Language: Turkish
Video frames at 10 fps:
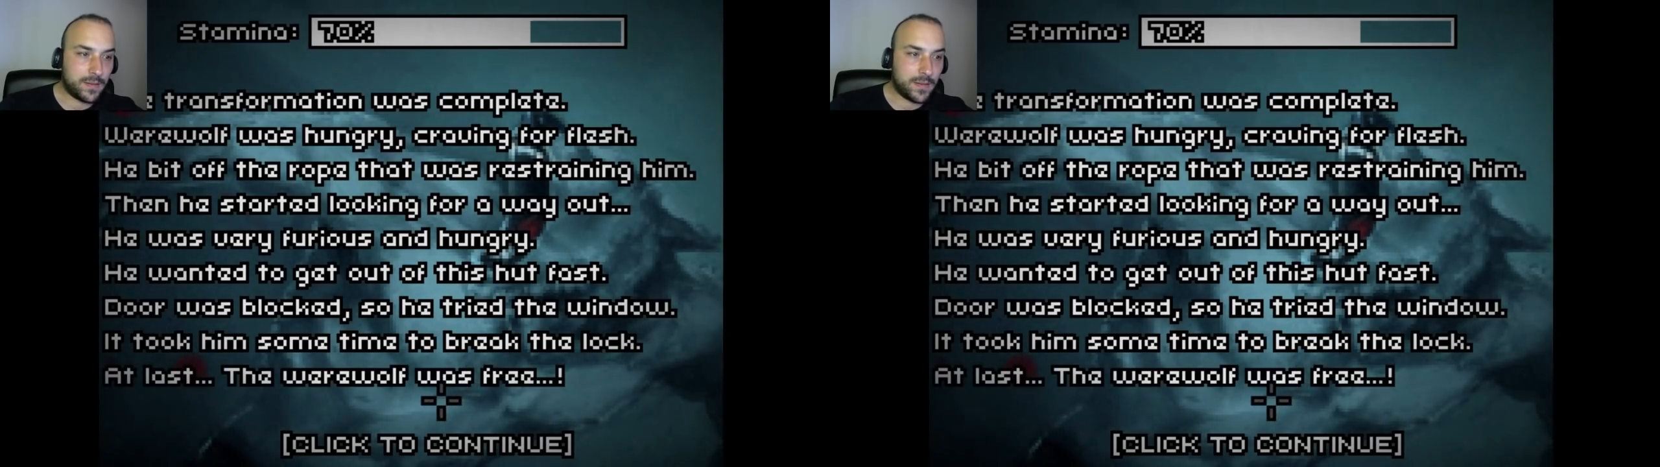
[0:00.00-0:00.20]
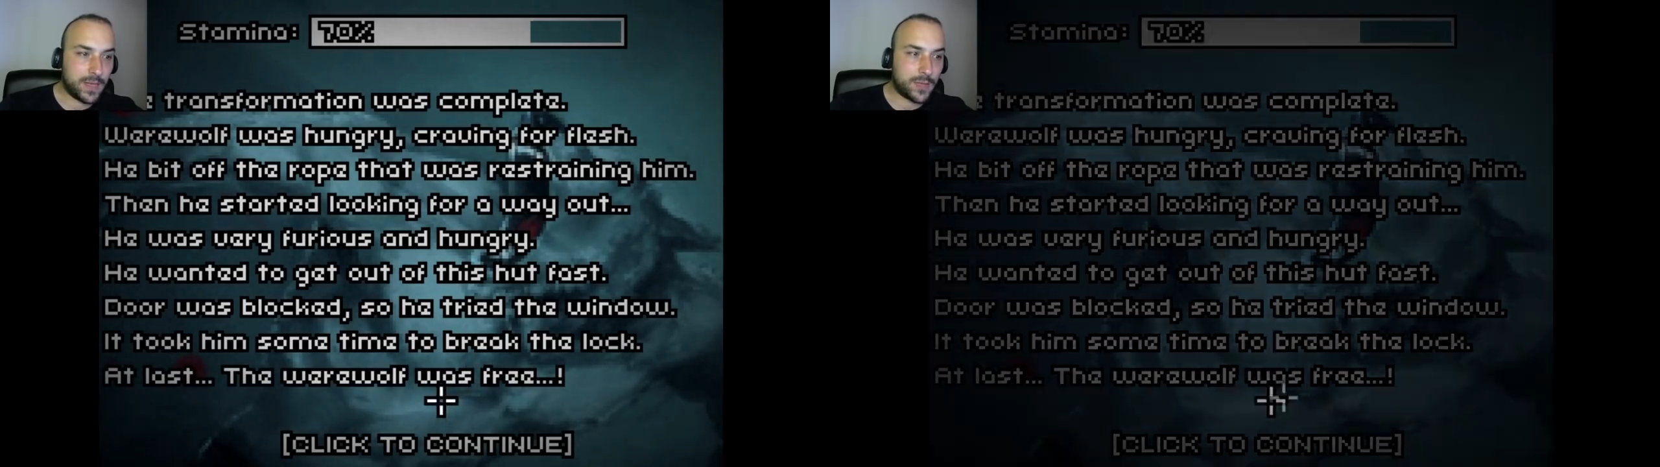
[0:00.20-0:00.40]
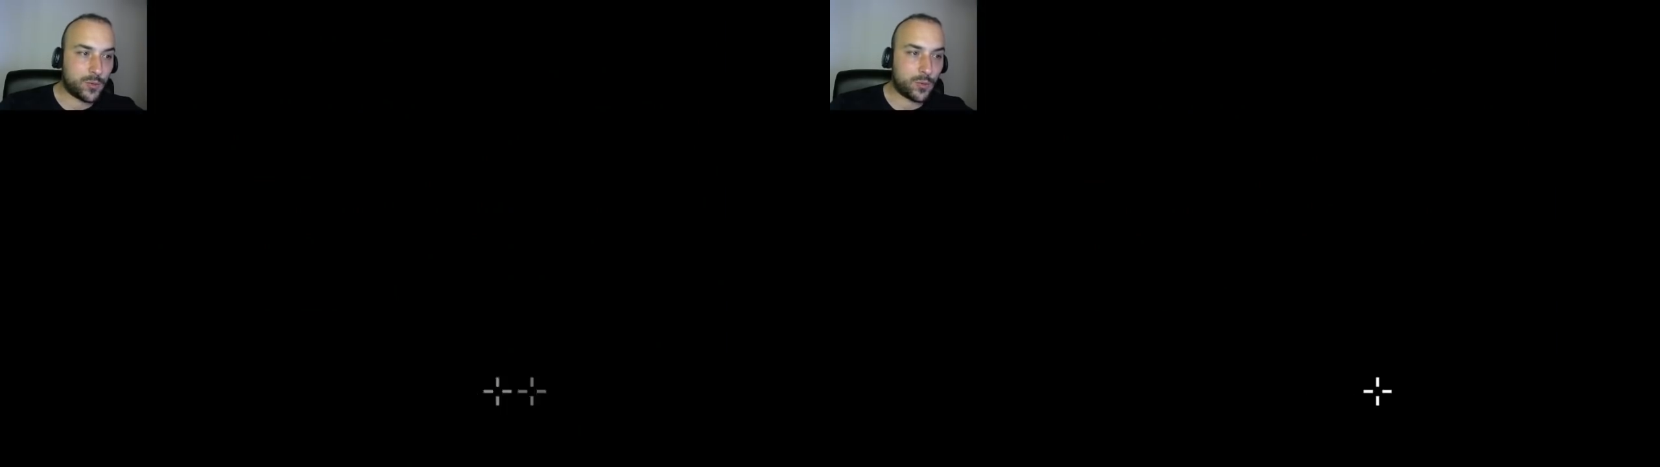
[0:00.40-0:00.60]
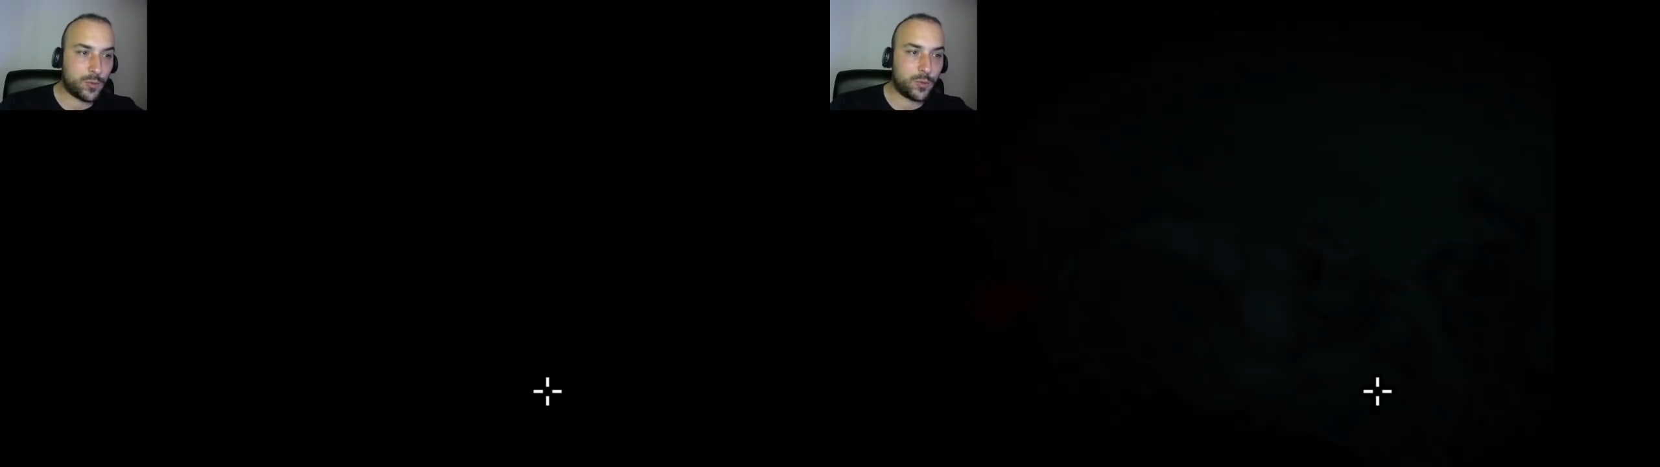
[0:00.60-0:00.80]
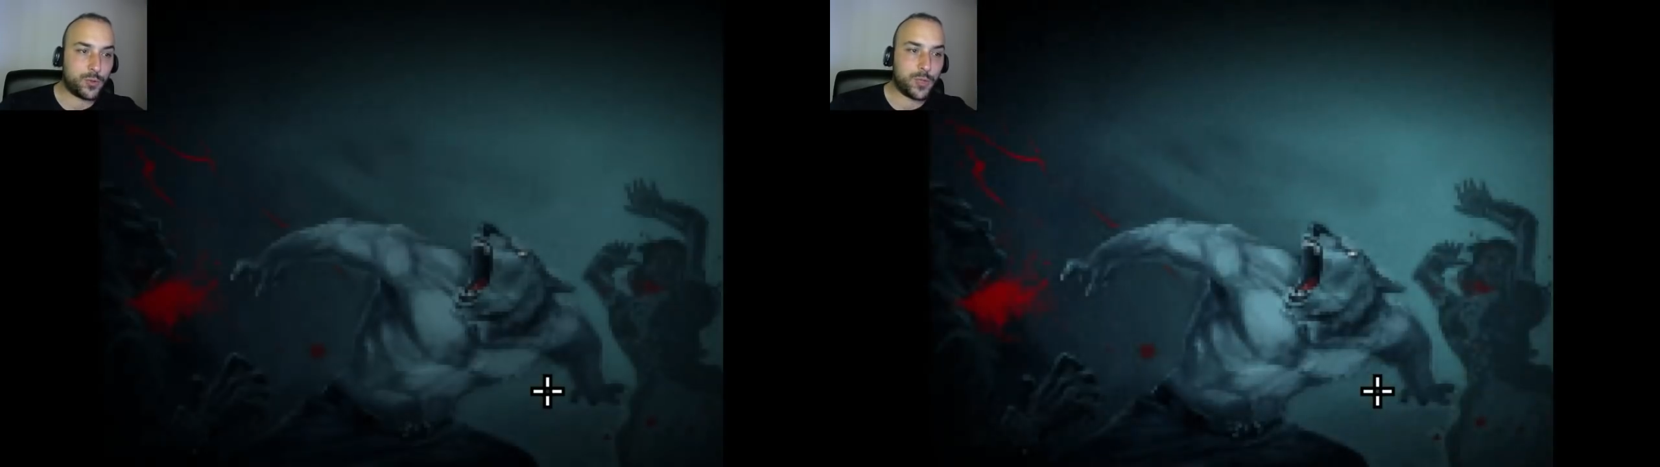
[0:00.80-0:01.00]
en sonunda o
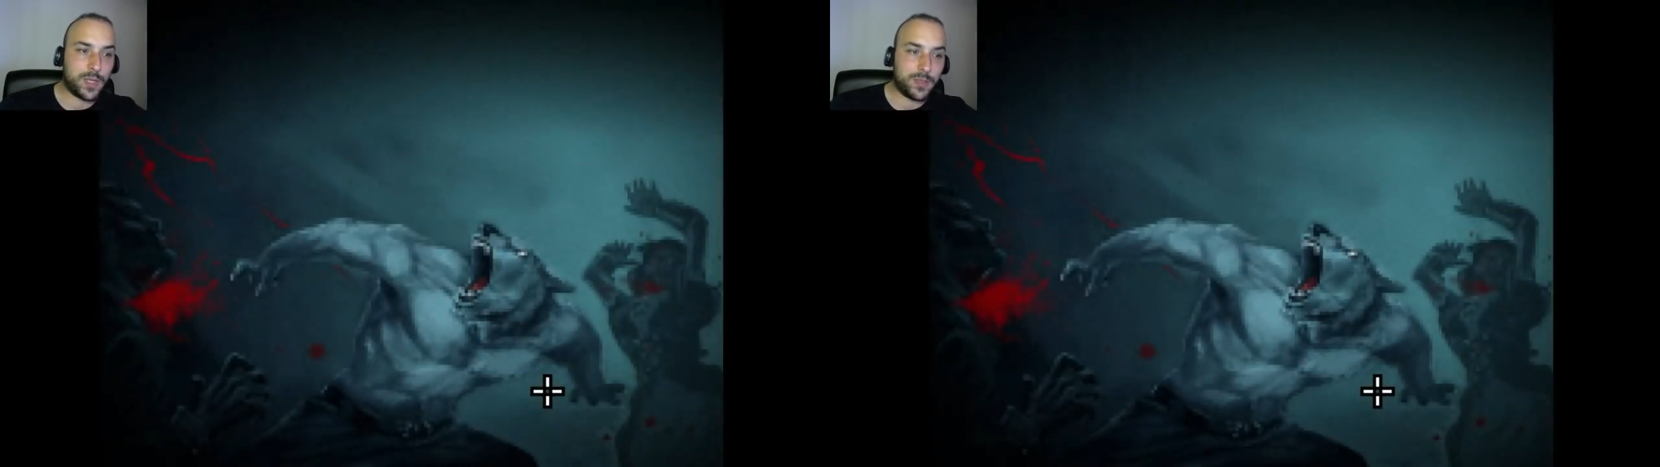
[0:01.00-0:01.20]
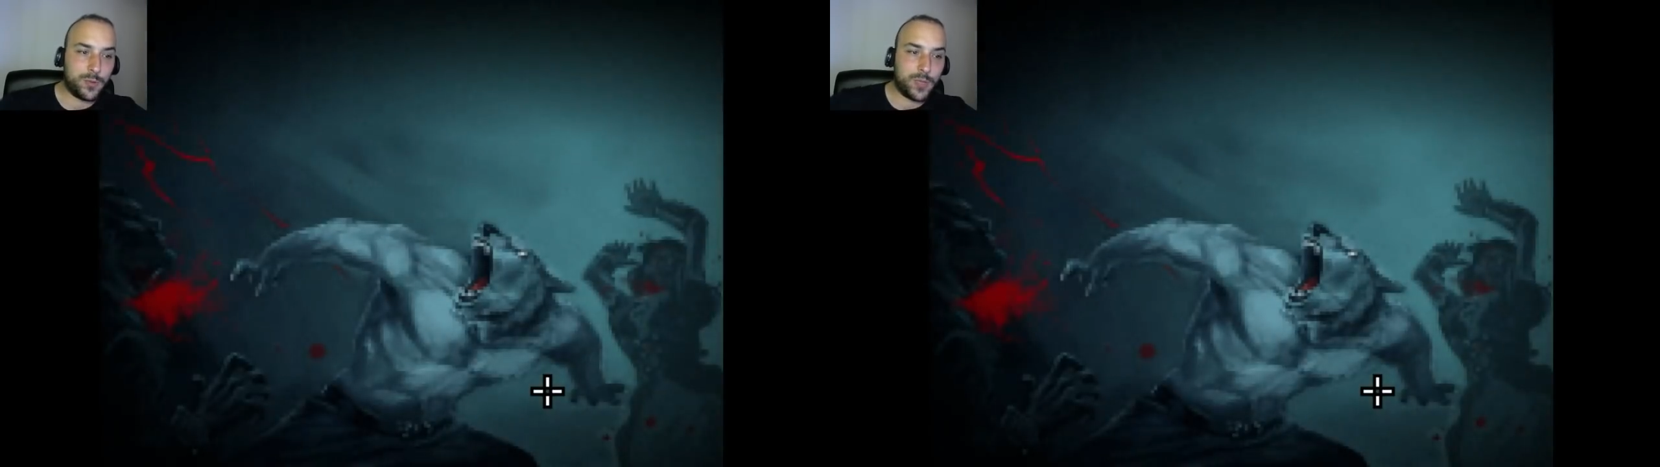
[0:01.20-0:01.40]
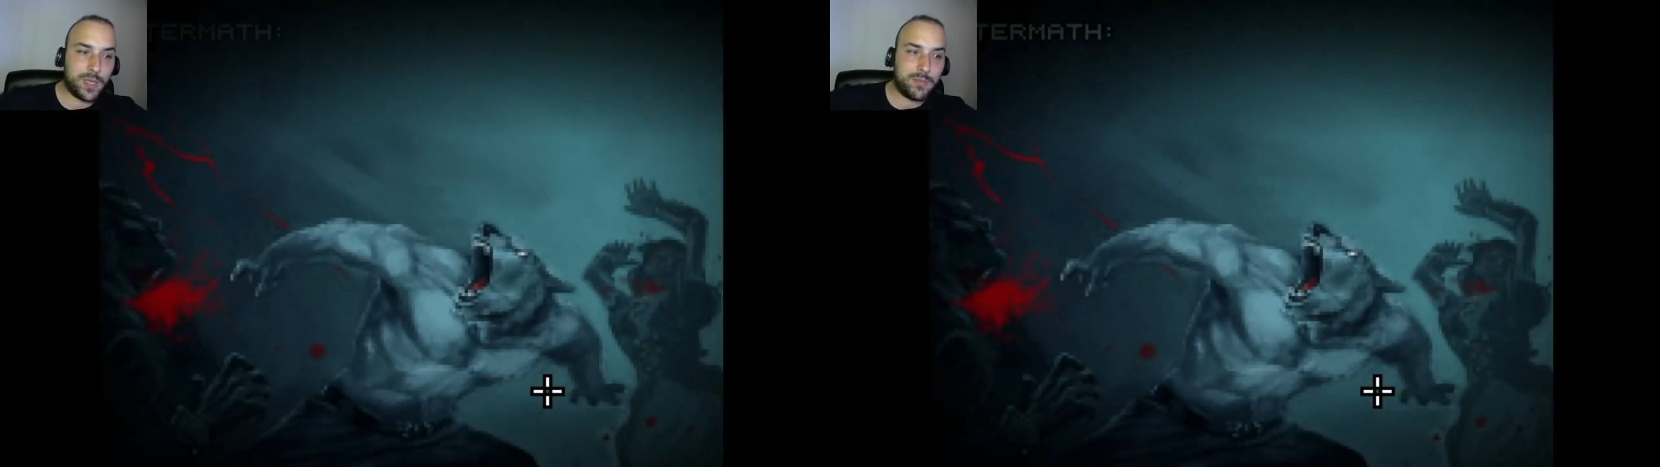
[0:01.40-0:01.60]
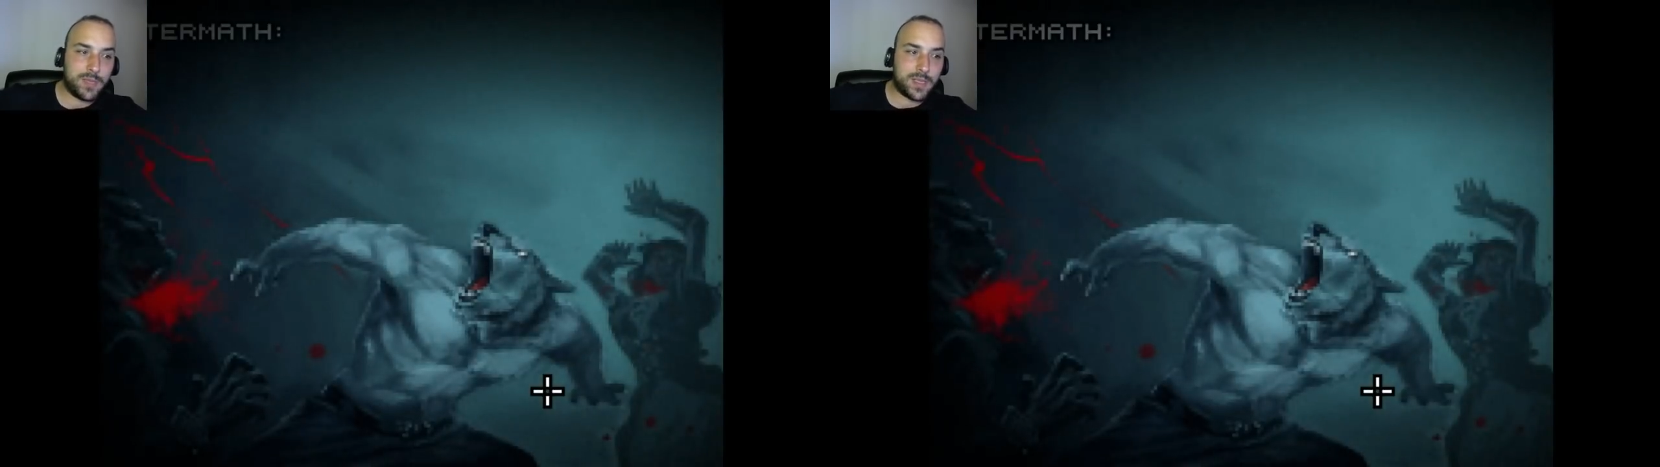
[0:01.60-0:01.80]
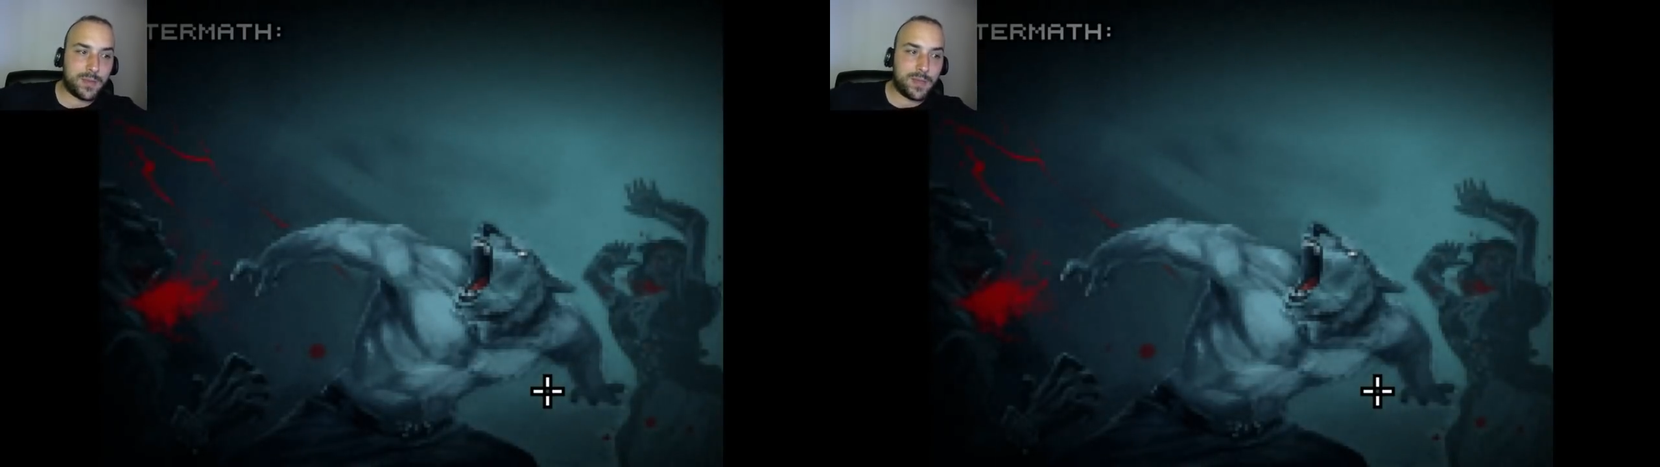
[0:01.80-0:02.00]
özgür kaldı. %70
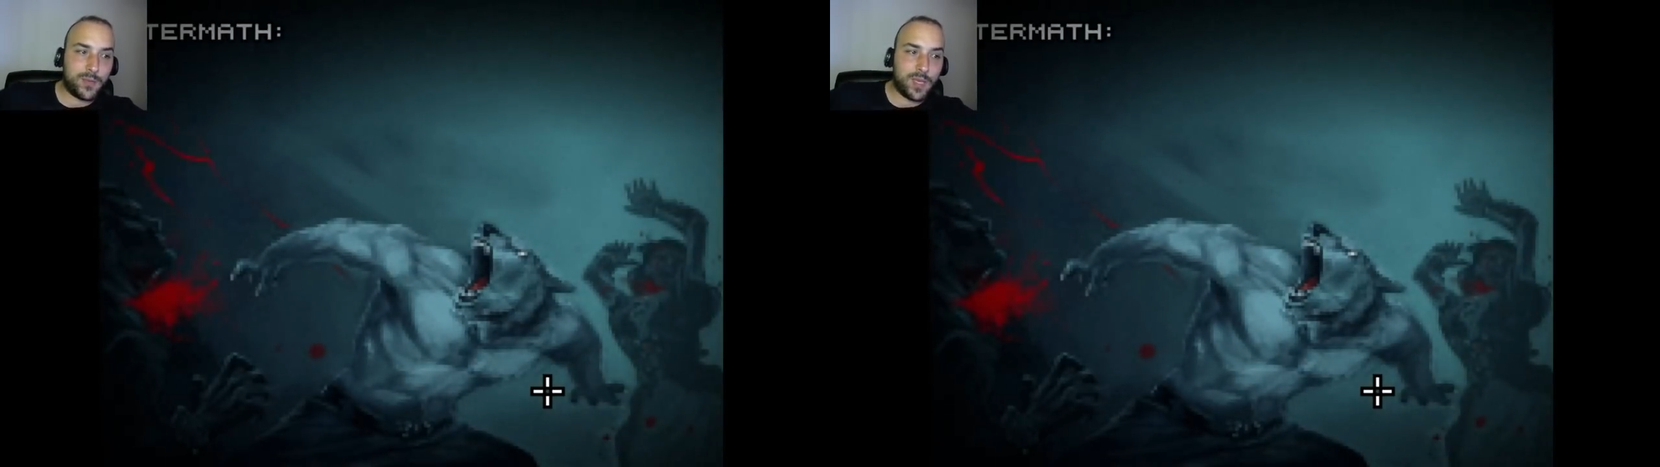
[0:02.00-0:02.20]
stamina bu ne